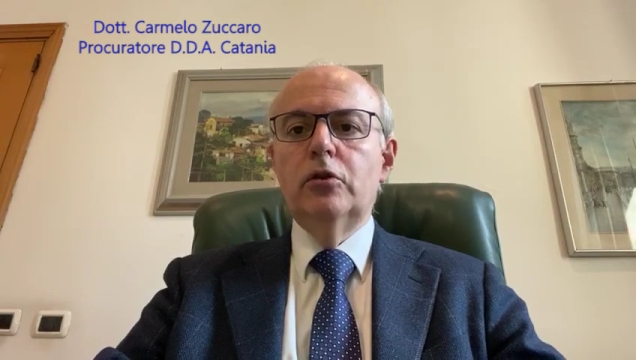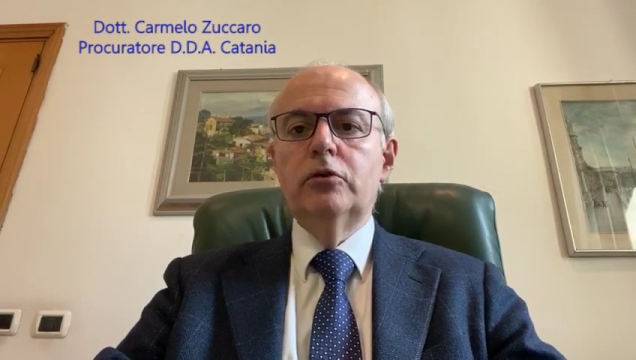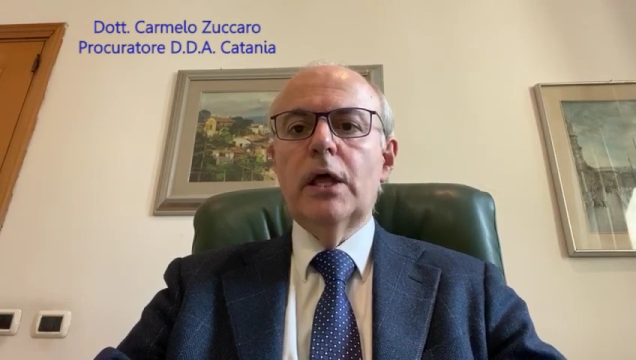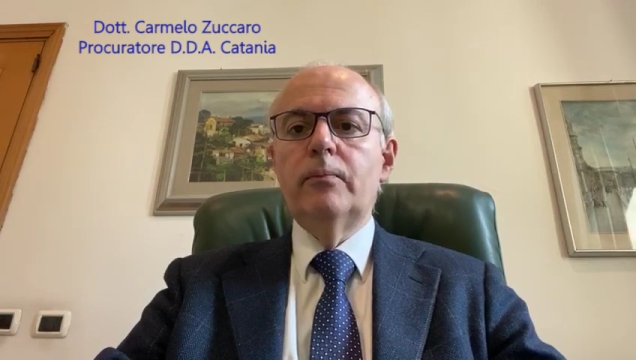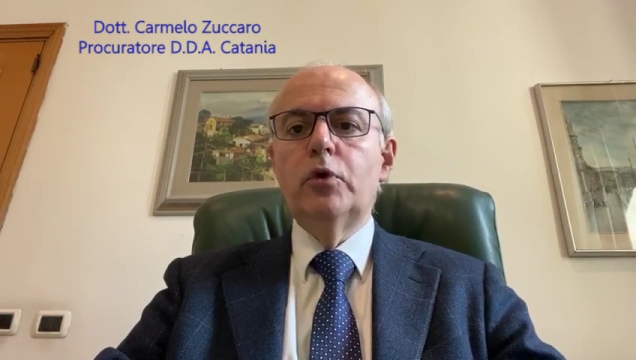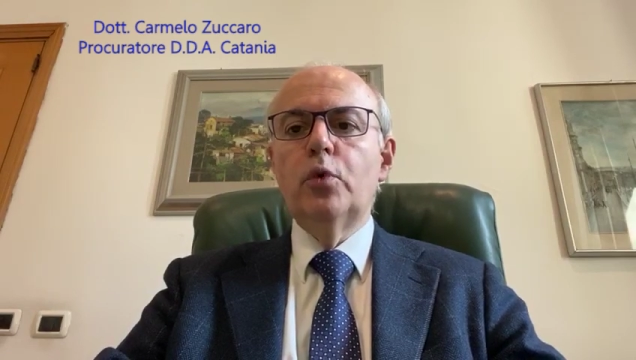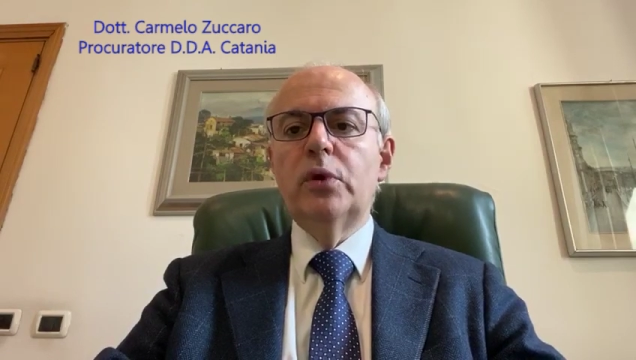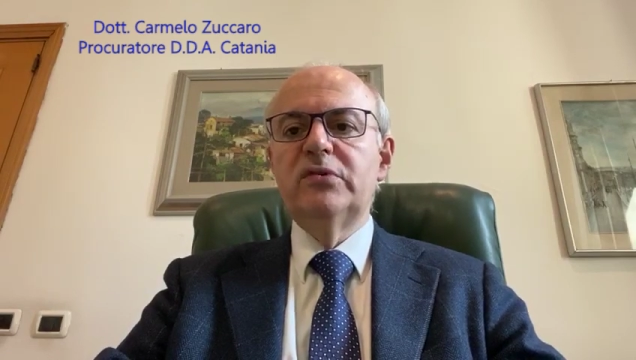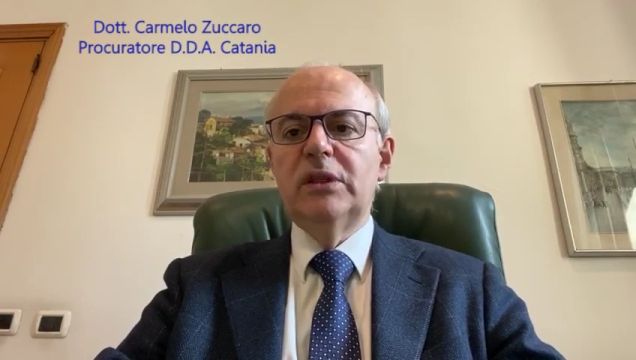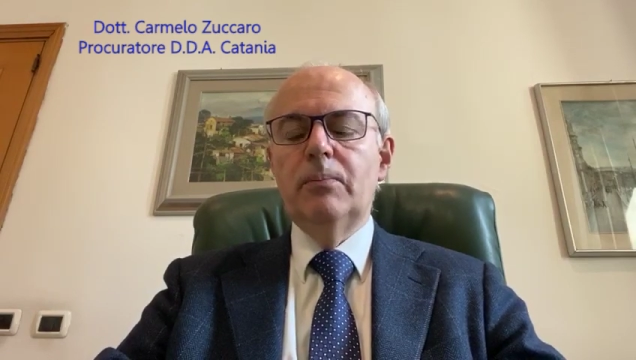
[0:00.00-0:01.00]
non hanno
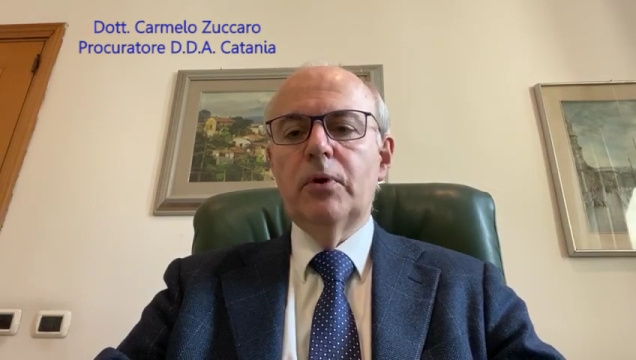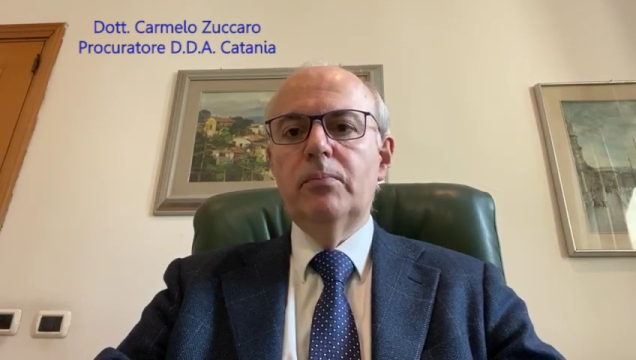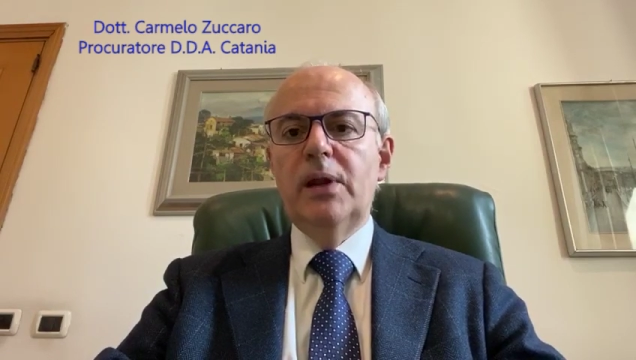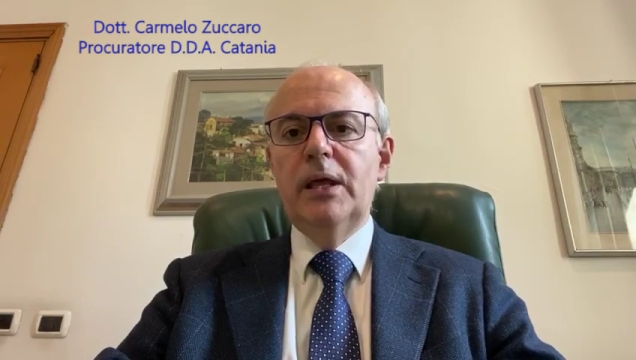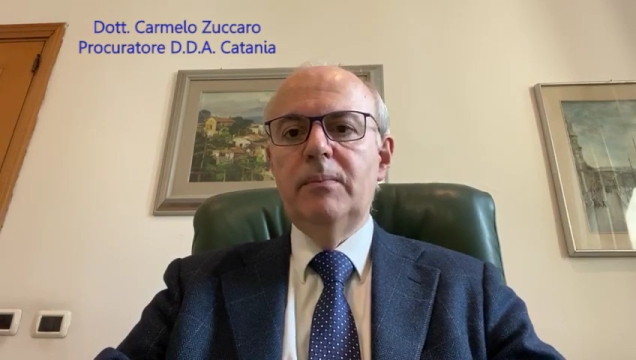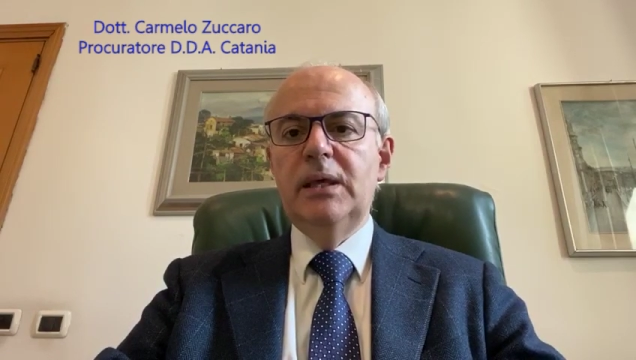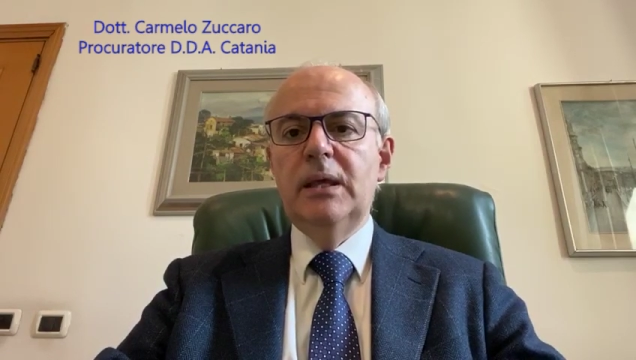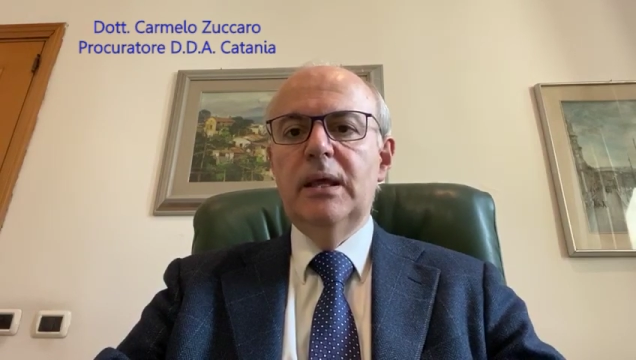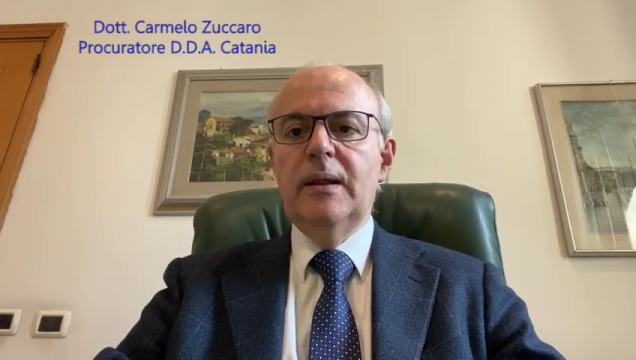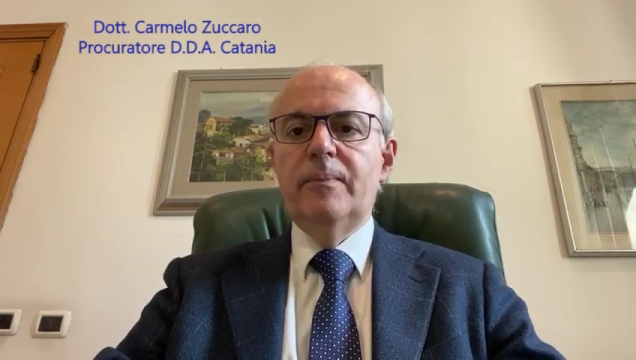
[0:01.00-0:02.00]
questi problemi